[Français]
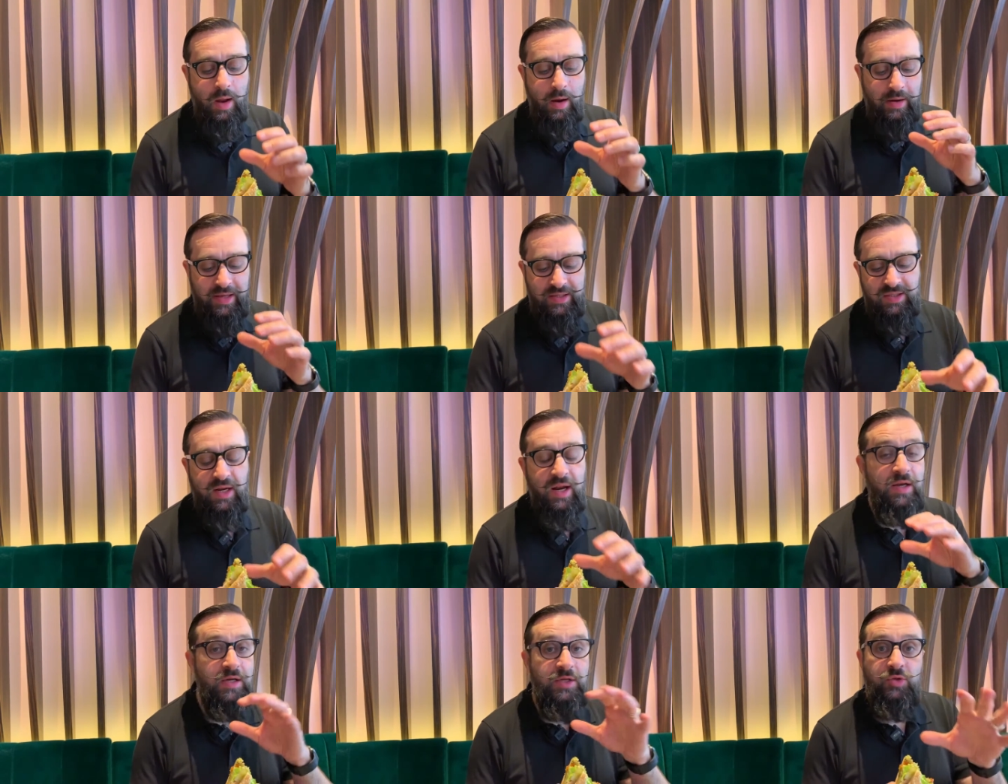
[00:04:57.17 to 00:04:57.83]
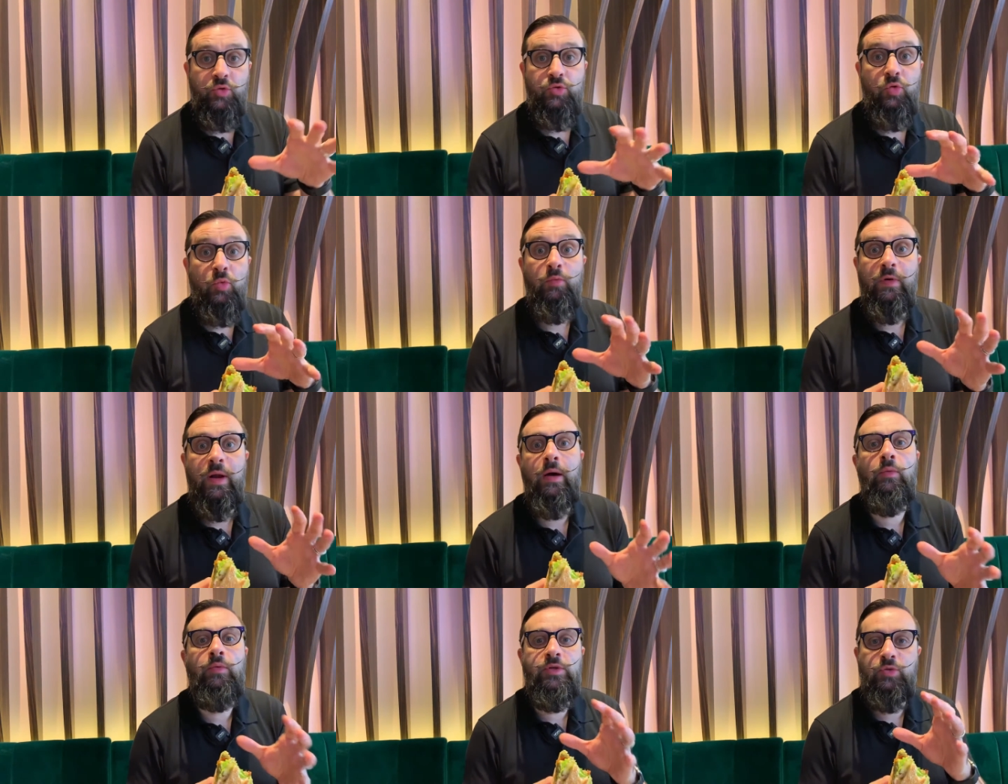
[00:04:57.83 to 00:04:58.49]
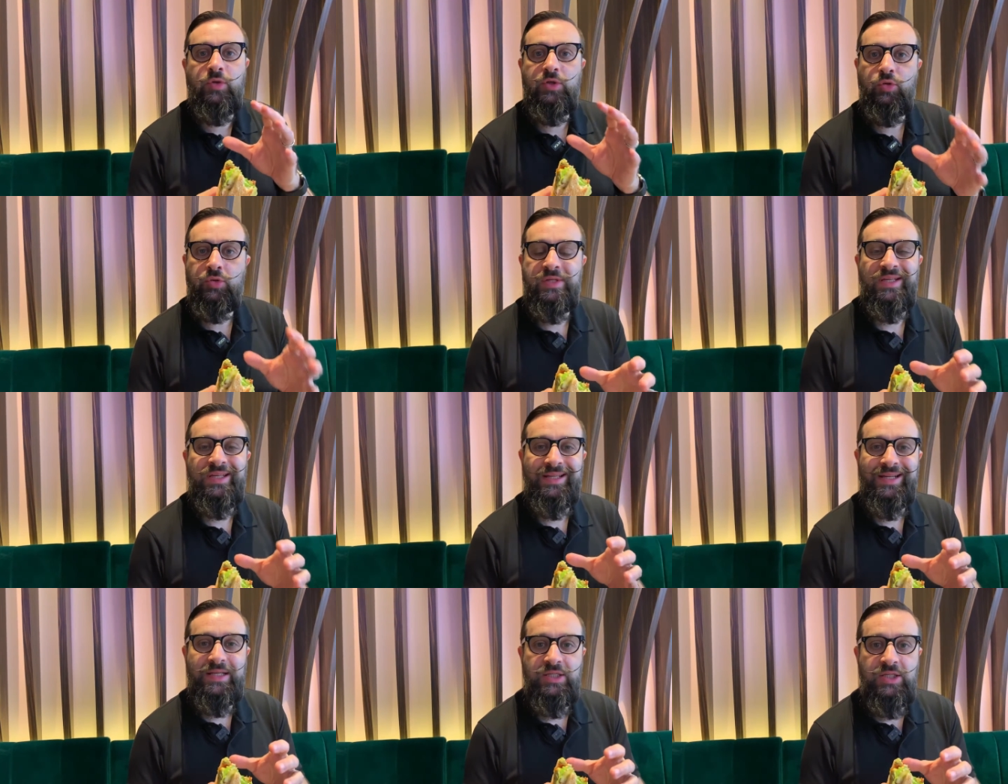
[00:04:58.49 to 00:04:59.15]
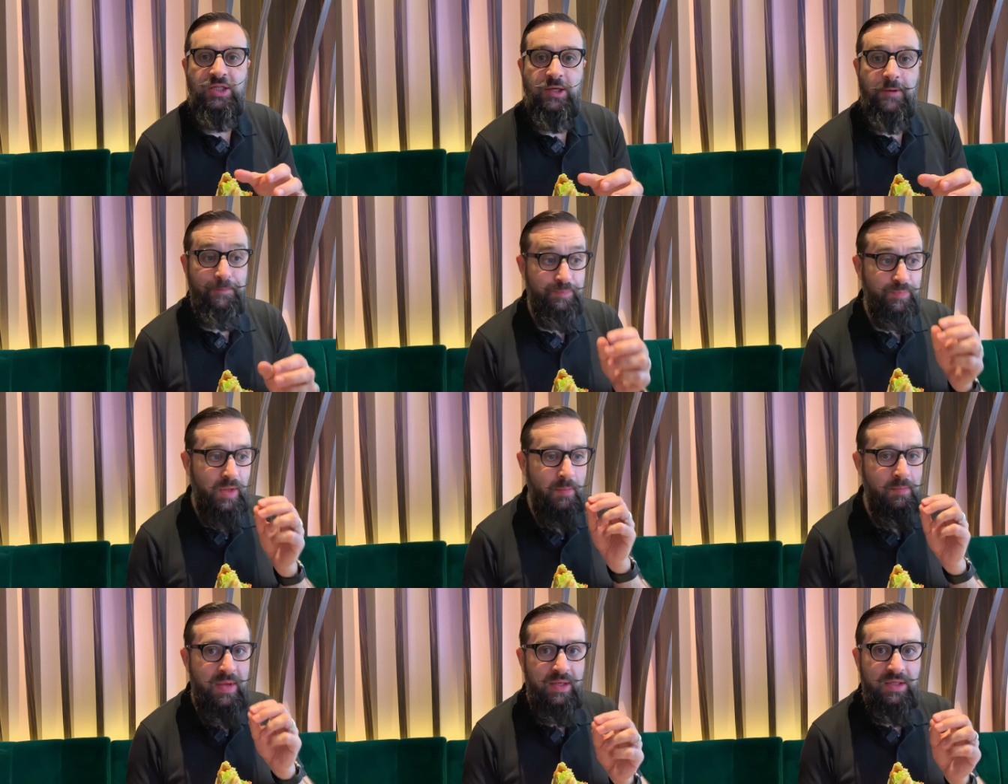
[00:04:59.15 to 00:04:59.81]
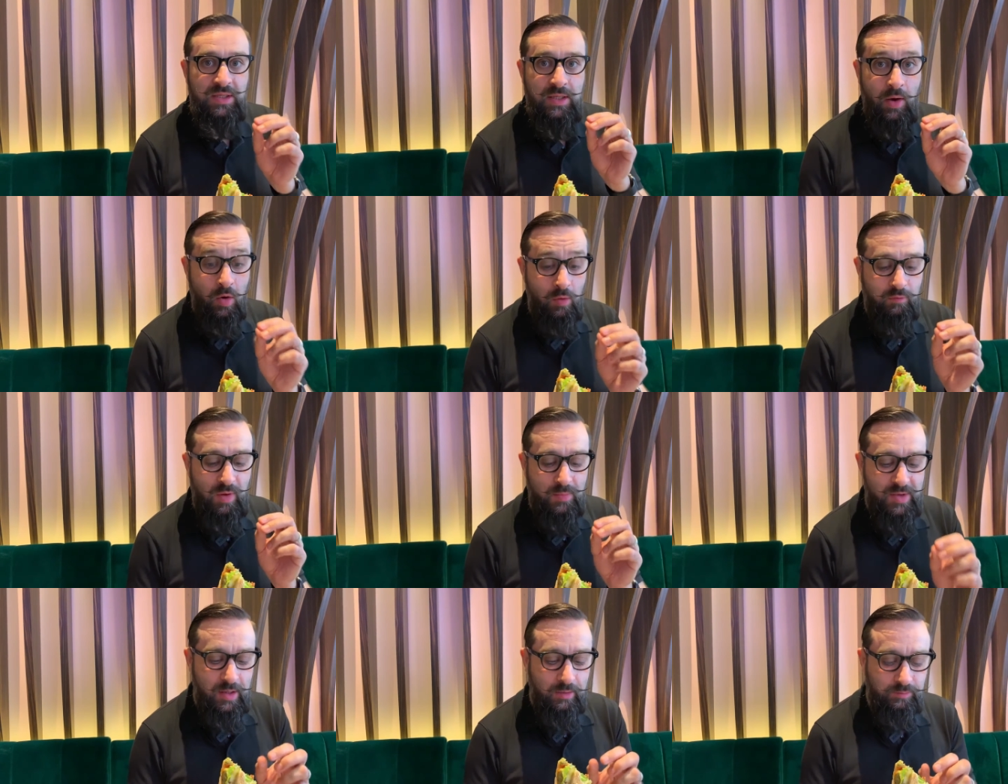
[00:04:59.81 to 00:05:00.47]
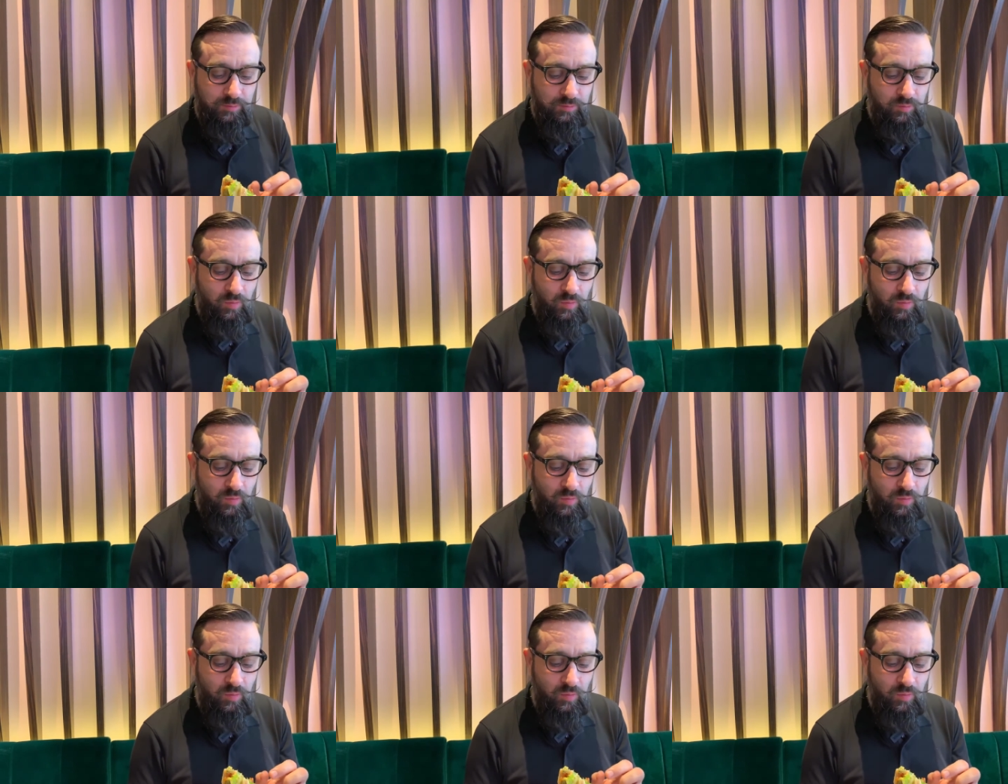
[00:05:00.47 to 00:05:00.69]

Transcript: La salade, les oignons, voilà, on est sur des choses assez classiques, mais qui envoient bien.